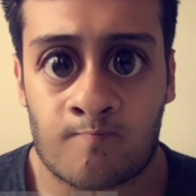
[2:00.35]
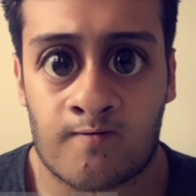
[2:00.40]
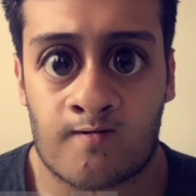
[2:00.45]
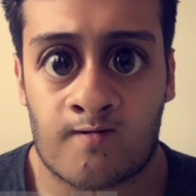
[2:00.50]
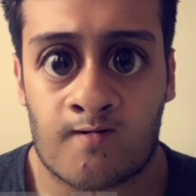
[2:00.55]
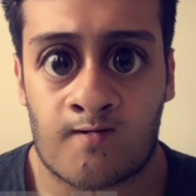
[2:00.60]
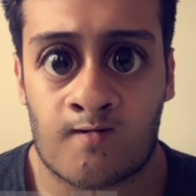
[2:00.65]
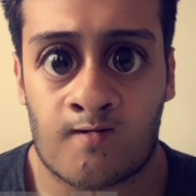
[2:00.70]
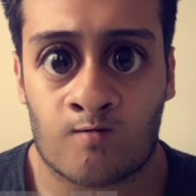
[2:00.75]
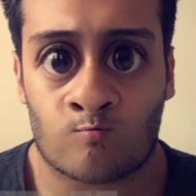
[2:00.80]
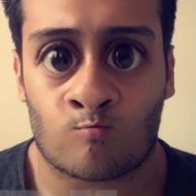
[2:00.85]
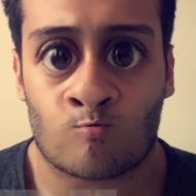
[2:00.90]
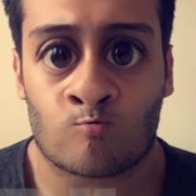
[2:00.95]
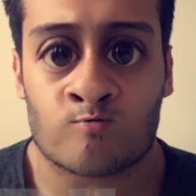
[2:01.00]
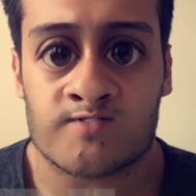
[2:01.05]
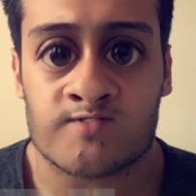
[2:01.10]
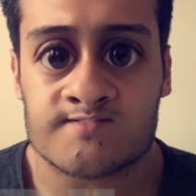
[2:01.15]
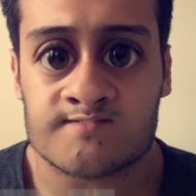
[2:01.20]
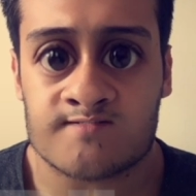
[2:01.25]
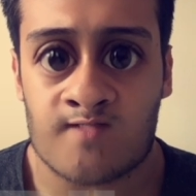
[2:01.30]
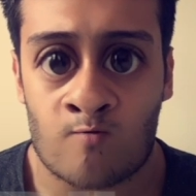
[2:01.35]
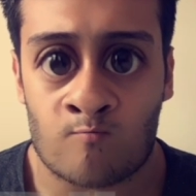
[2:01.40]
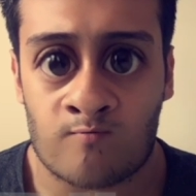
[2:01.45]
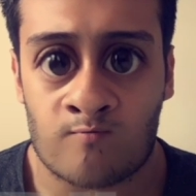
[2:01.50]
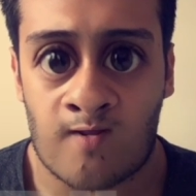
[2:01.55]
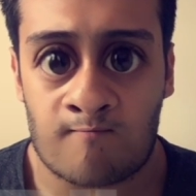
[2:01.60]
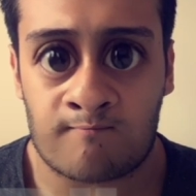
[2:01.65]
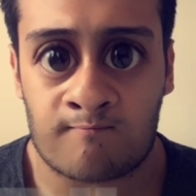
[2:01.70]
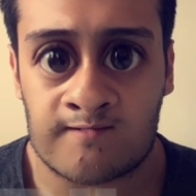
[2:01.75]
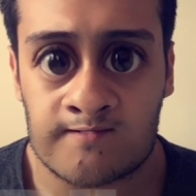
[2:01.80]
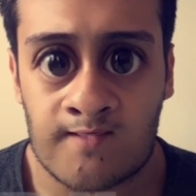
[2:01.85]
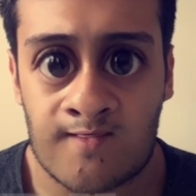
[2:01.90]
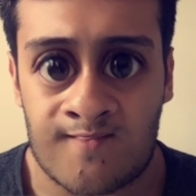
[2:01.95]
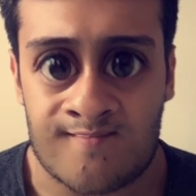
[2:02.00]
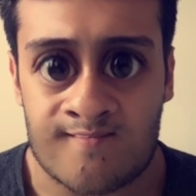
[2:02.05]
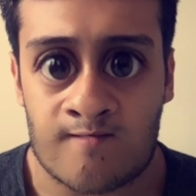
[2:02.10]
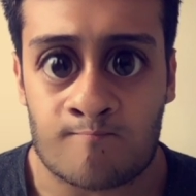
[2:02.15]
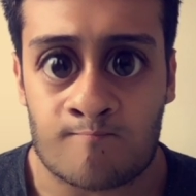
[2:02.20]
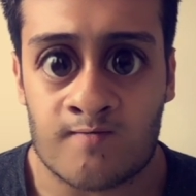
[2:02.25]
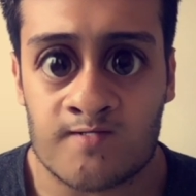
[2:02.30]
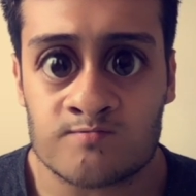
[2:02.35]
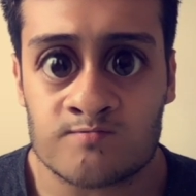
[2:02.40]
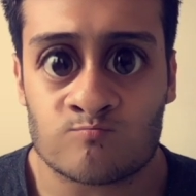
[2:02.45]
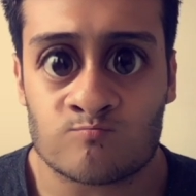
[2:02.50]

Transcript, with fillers: para conquistar a una bella dama,